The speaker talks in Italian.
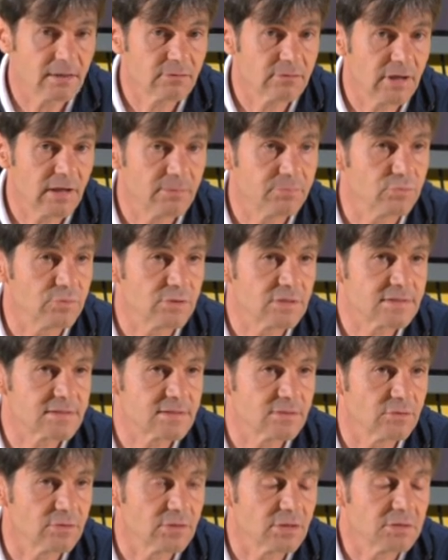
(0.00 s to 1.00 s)
quella
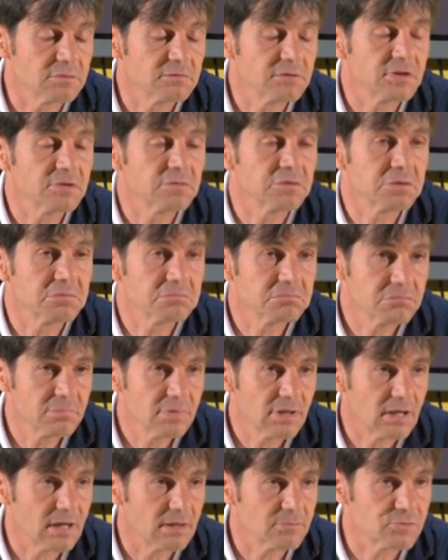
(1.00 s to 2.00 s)
punizione dove noi
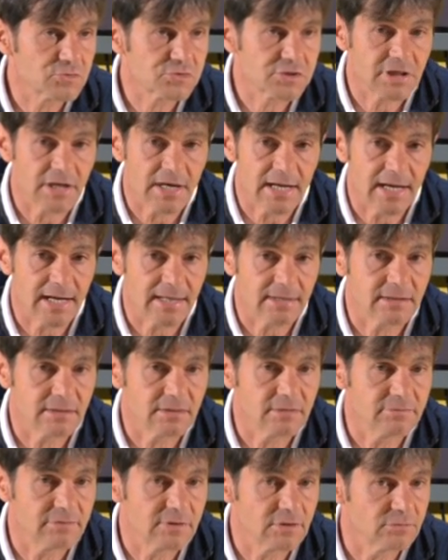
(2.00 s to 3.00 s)
eravamo schierati,
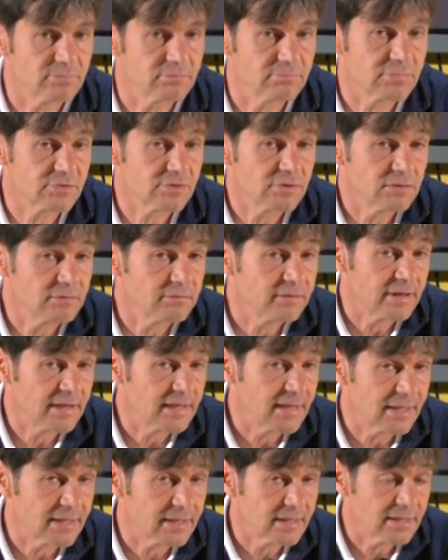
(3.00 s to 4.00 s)
dove non si doveva
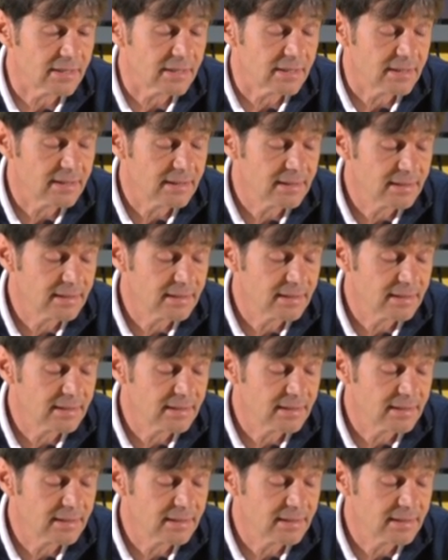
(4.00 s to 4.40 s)
neanche